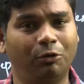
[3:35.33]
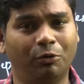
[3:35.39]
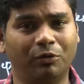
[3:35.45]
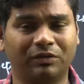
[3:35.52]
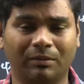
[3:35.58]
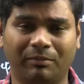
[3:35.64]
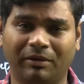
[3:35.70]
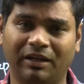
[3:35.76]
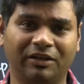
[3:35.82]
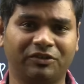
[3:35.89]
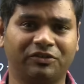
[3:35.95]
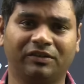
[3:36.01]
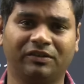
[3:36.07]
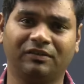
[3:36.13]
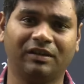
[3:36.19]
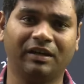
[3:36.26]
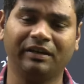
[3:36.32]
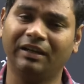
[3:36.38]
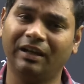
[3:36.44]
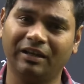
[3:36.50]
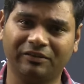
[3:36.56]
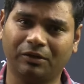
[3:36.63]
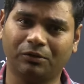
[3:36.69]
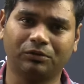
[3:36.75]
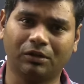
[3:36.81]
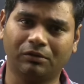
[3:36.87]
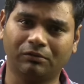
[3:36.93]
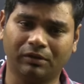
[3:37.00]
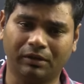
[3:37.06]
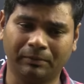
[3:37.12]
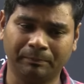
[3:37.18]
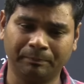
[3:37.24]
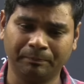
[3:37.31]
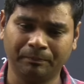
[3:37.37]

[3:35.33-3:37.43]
లోక్సభ ఎలక్షన్స్ కానీ ఇలా జరుగుతూ ఉన్నాయి